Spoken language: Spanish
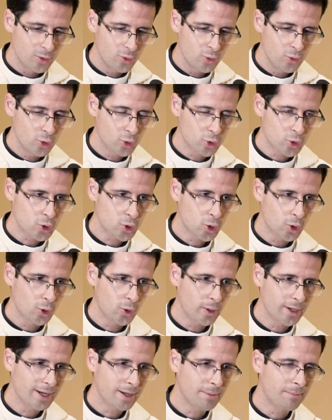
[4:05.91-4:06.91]
no
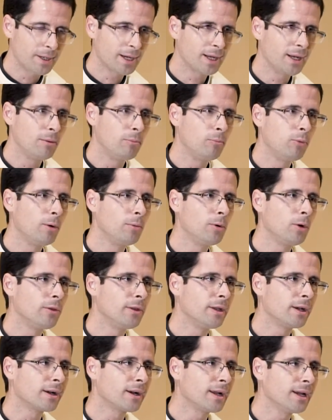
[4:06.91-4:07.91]
solo era para el pueblo
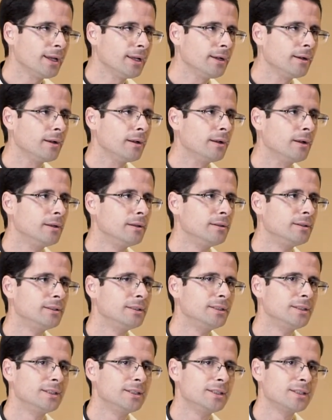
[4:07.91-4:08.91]
de Israel,
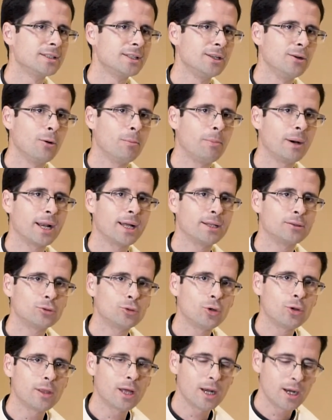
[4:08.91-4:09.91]
sino para
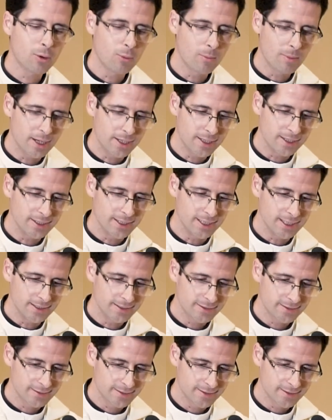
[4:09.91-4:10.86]
toda la humanidad.